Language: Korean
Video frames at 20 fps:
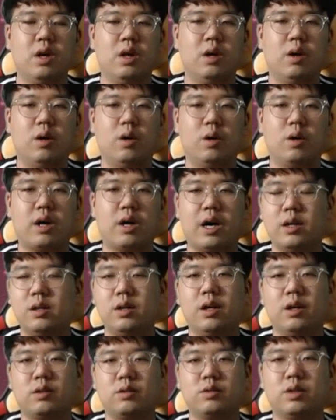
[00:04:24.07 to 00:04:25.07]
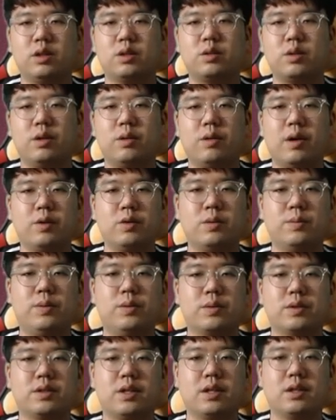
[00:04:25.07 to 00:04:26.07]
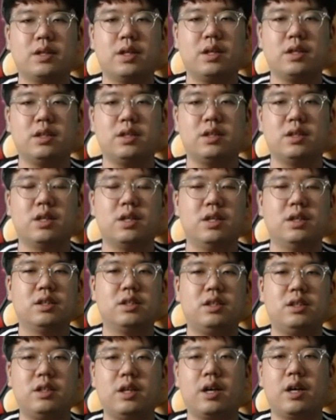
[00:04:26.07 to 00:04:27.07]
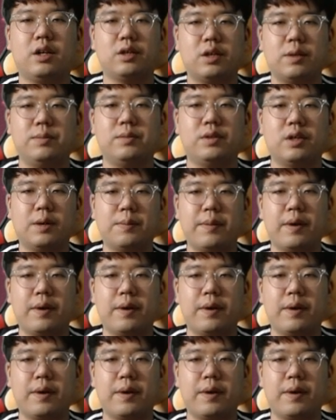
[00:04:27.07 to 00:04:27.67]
어 가을 야구에서의 활용폭이 상당히 기대가 됩니다.